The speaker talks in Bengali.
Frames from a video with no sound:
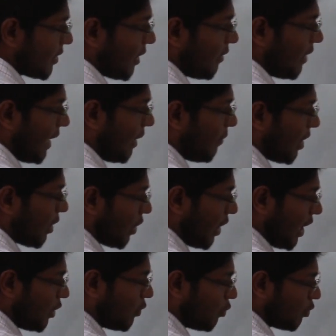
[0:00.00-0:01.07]
তাহলে আমার
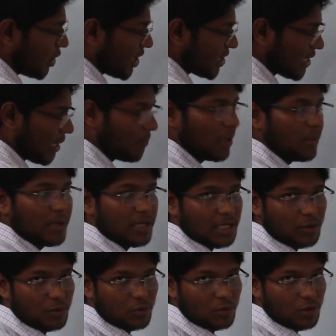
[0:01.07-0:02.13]
এই কোনটা
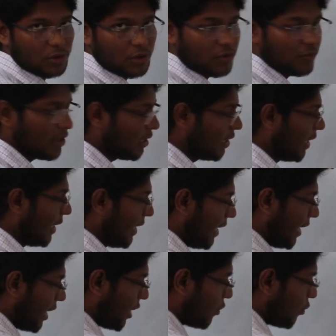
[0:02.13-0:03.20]
সাপ্লিমেন্টারি কোন কথা হবে এ